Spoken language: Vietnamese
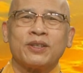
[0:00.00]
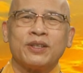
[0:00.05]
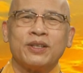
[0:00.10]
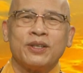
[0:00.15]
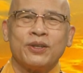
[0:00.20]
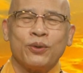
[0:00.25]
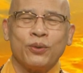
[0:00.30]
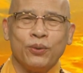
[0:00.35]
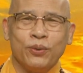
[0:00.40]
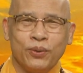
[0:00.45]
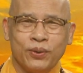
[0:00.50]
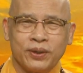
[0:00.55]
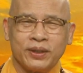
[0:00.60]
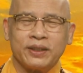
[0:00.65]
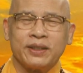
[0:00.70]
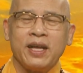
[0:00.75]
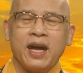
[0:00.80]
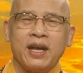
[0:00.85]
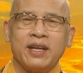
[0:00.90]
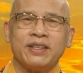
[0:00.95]
cái
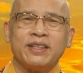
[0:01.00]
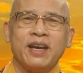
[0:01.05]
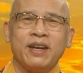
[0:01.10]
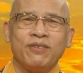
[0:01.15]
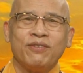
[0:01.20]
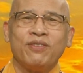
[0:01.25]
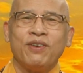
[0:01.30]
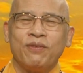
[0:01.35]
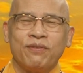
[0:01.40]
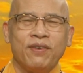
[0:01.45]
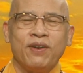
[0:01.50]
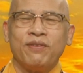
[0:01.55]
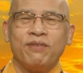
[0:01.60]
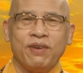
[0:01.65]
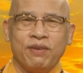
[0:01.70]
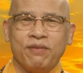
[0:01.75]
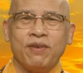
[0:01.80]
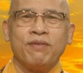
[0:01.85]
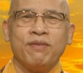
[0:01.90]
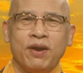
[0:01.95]
nguồn tài chính vân vân
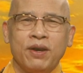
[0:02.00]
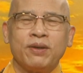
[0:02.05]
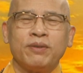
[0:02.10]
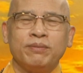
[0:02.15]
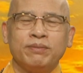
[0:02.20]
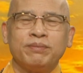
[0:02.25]
và vân vân